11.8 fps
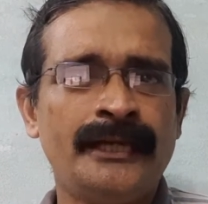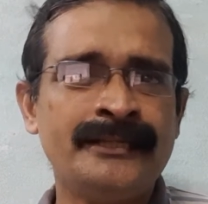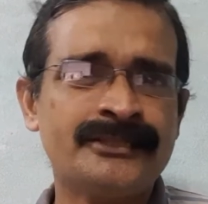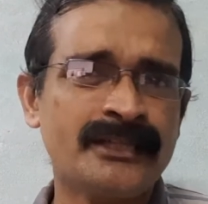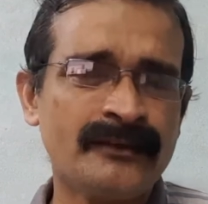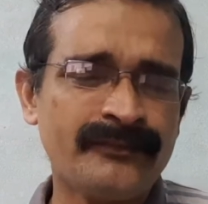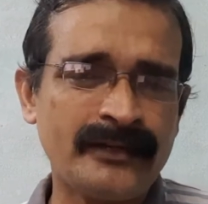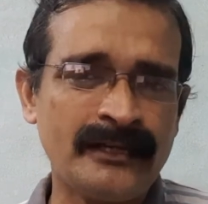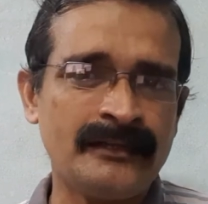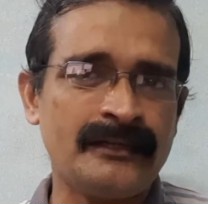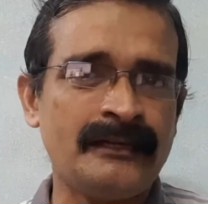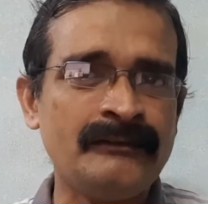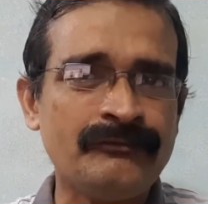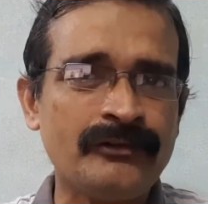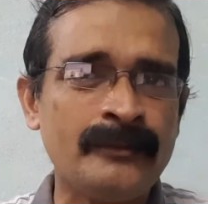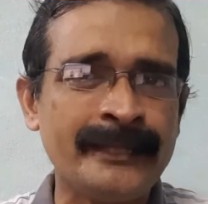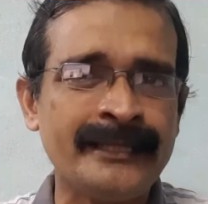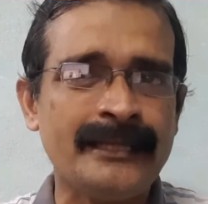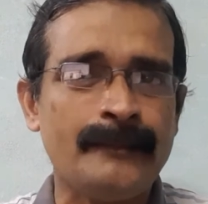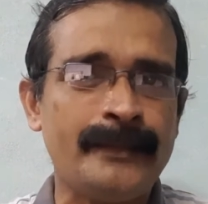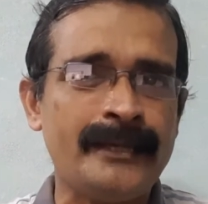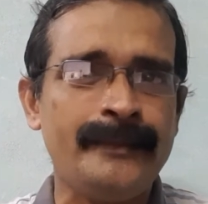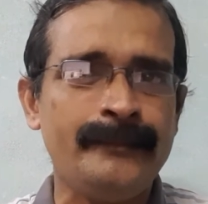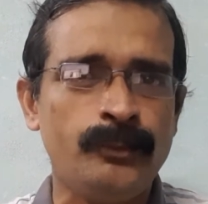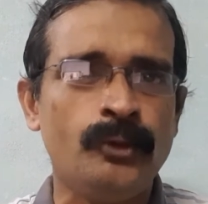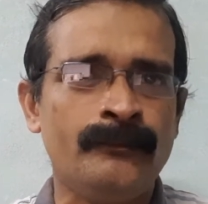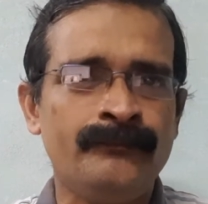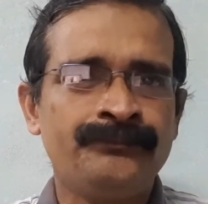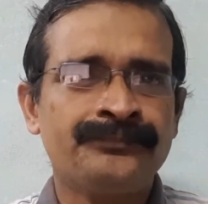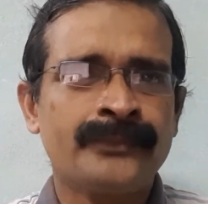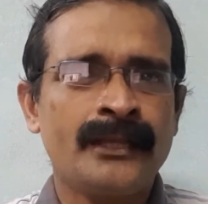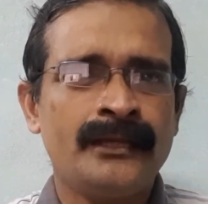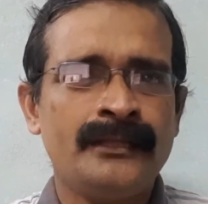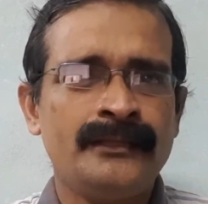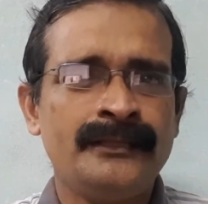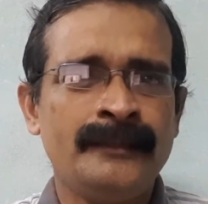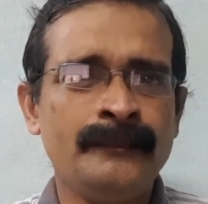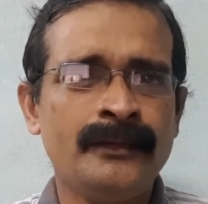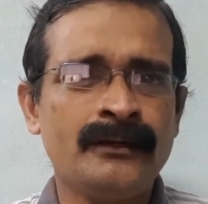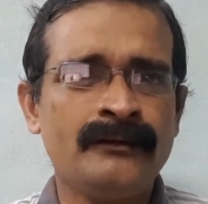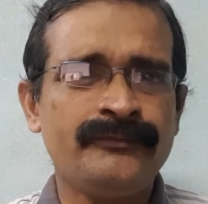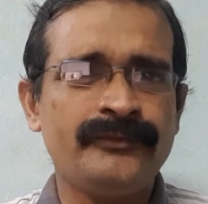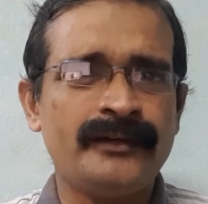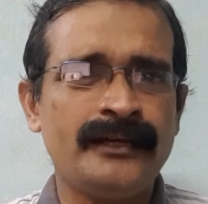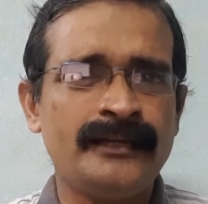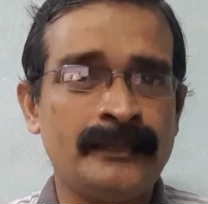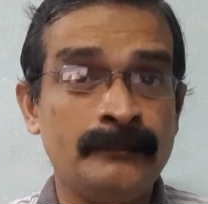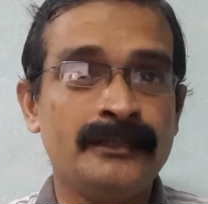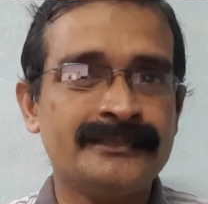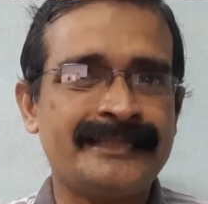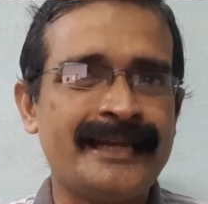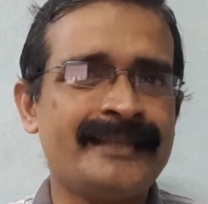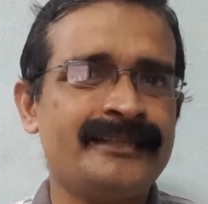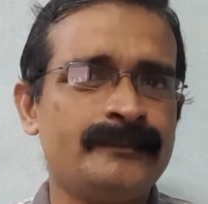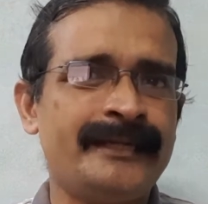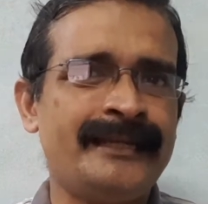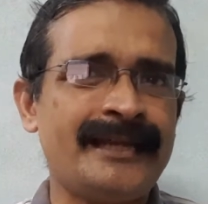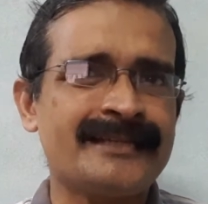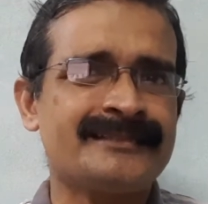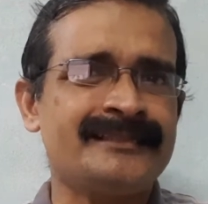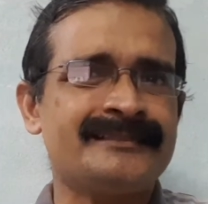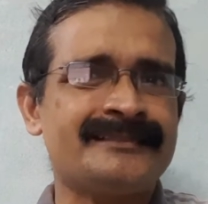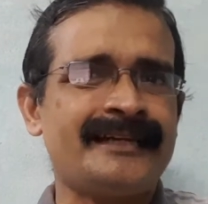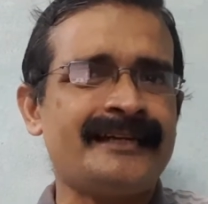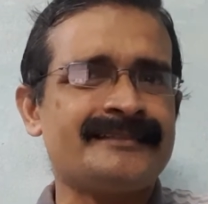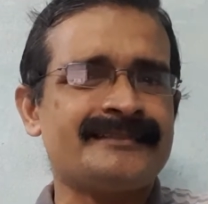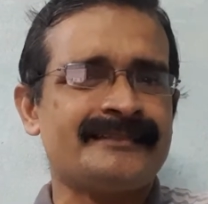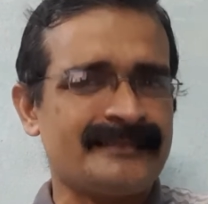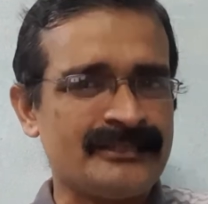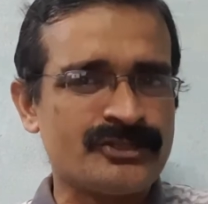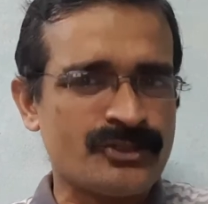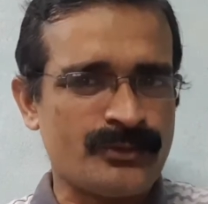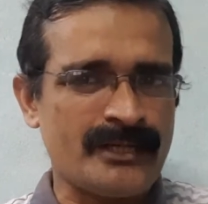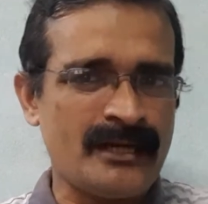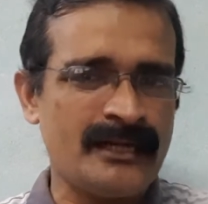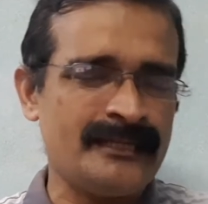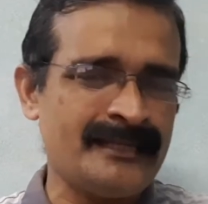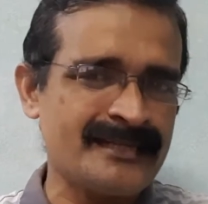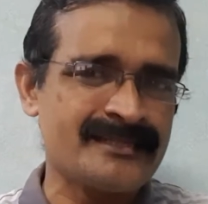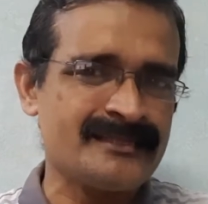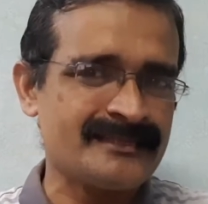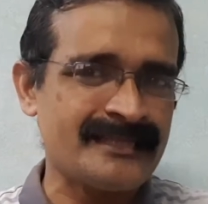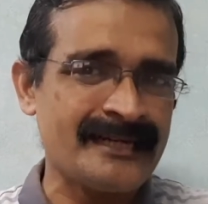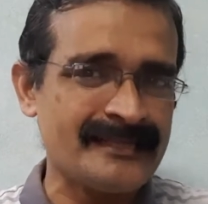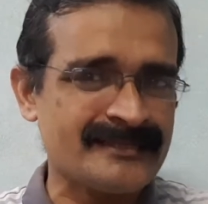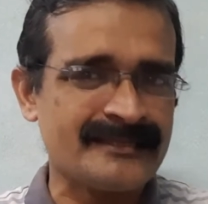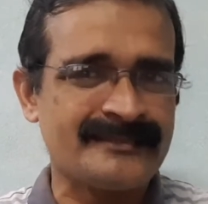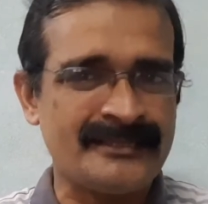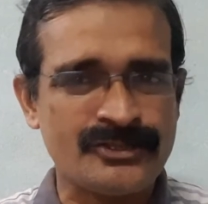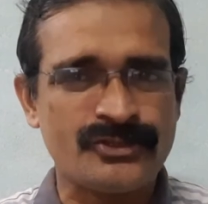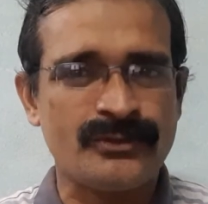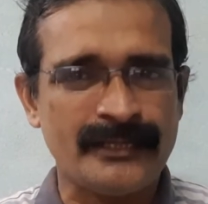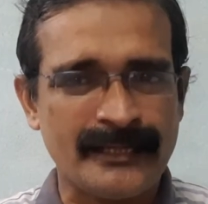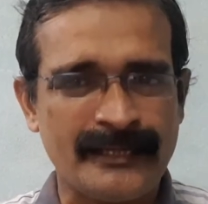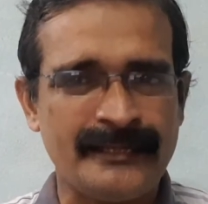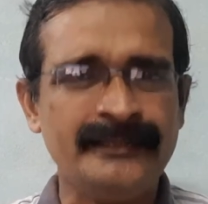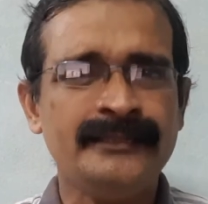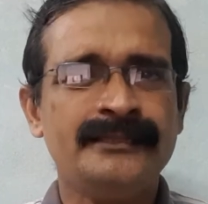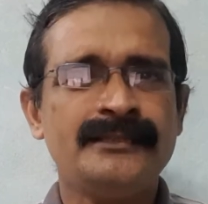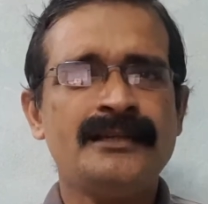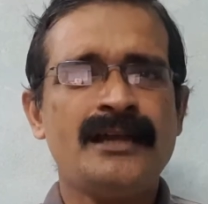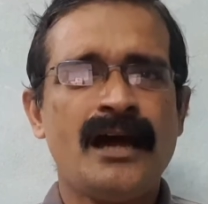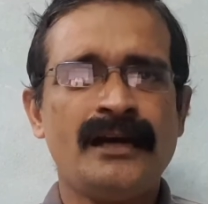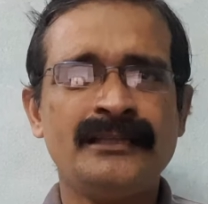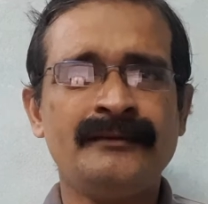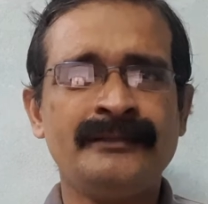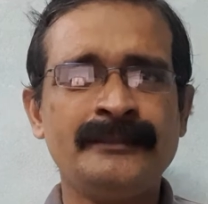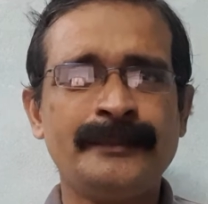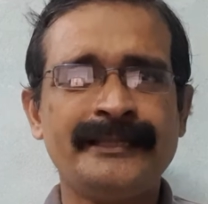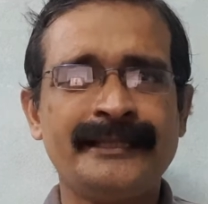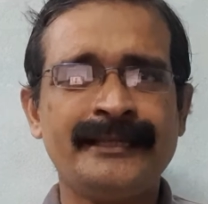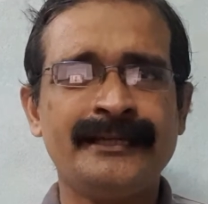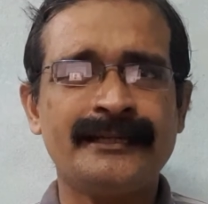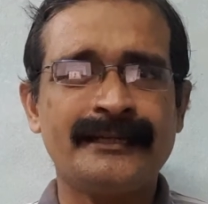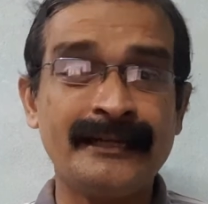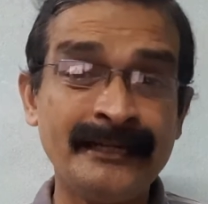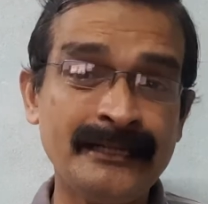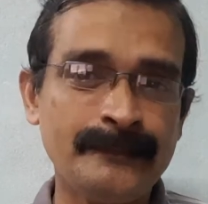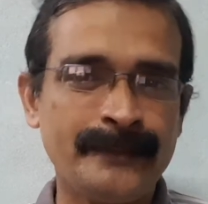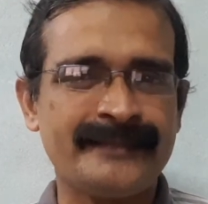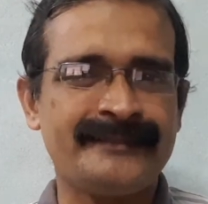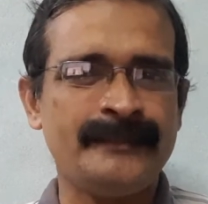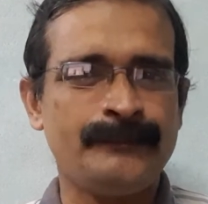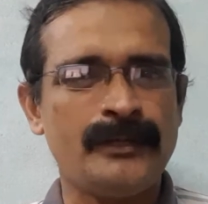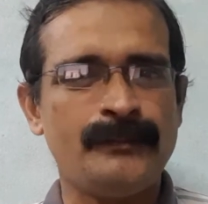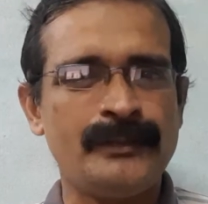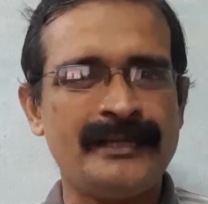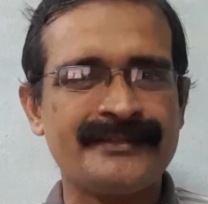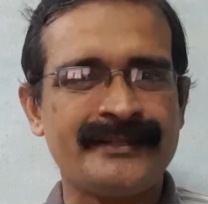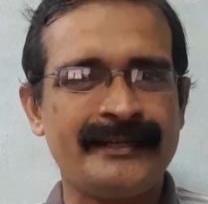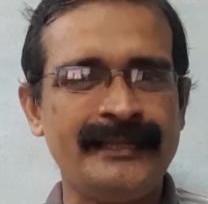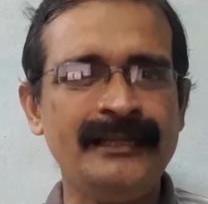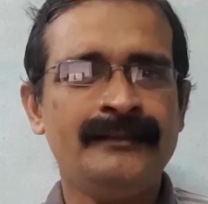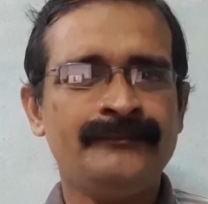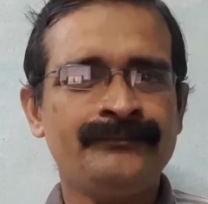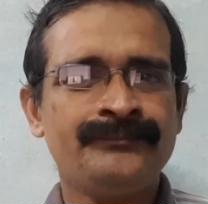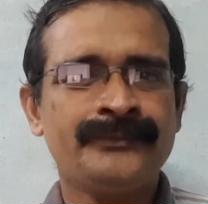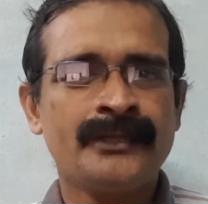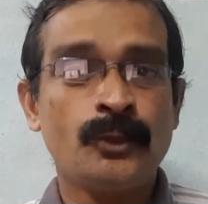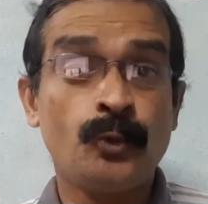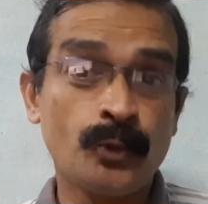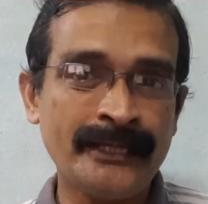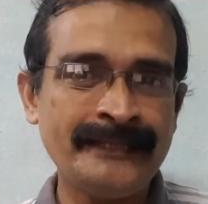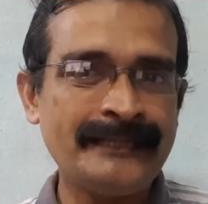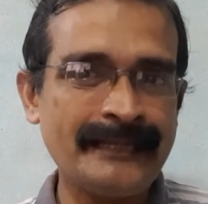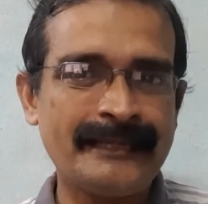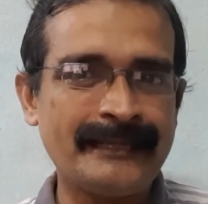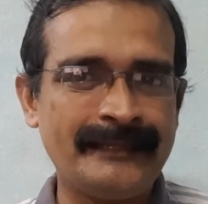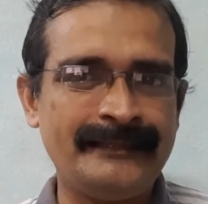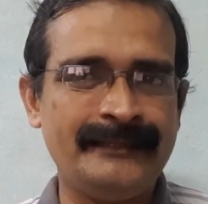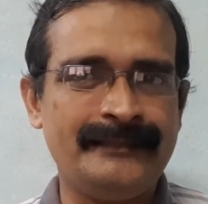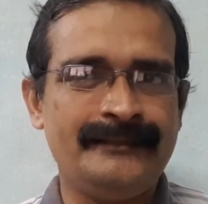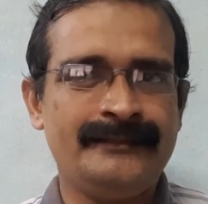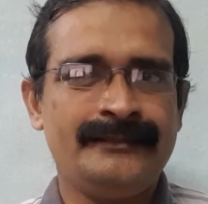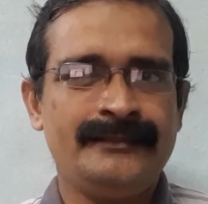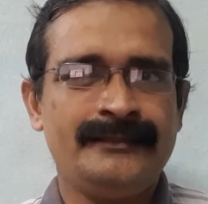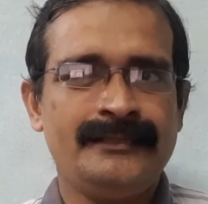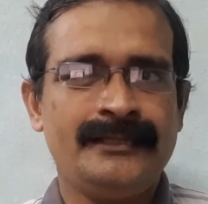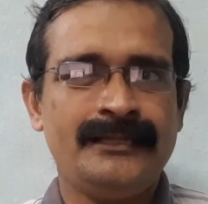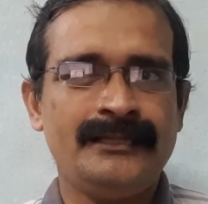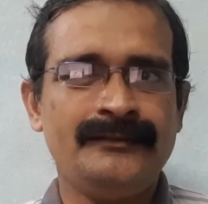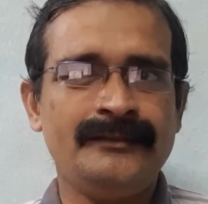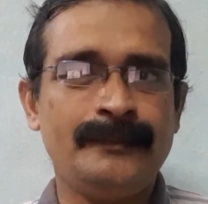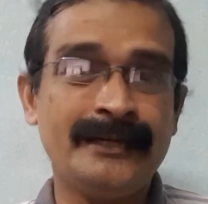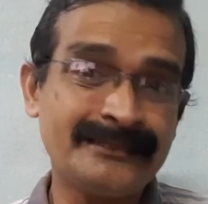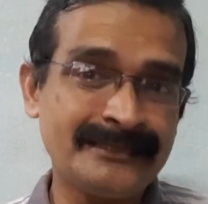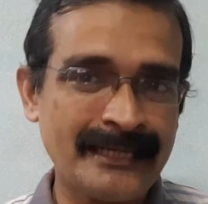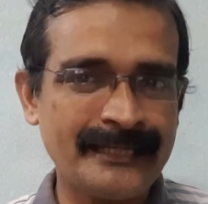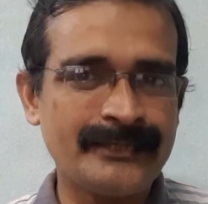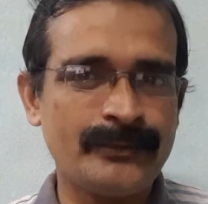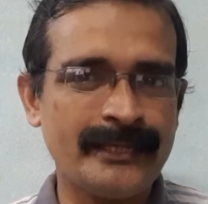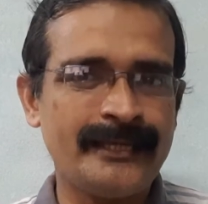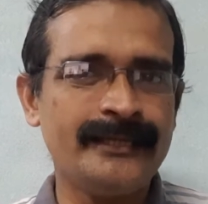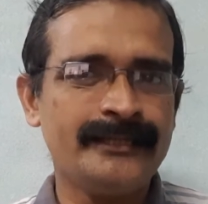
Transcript: இன்ஸ்டெட் ஆஃப் கன்ஃபார்மிங் எ பேபி பூம் நம்பர் ஆஃப் நம்பர்ஸ் கேதர்ட் பை நேஷனல் ஸ்டாட்டிஸ்டிக்ஸ் இன்ஸ்டியூட் அங்கே நேஷனல் ஸ்டாட்டிஸ்டிக்ஸ் இன்ஸ்டியூட்னு இருக்குது அதில் வந்து பார்த்தீங்கன்னா ரெண்டு பர்சன்ட் பாப்புலேஷனில் குறைந்திருக்கிறது அதாவது பர்த் ரேட்டுடைய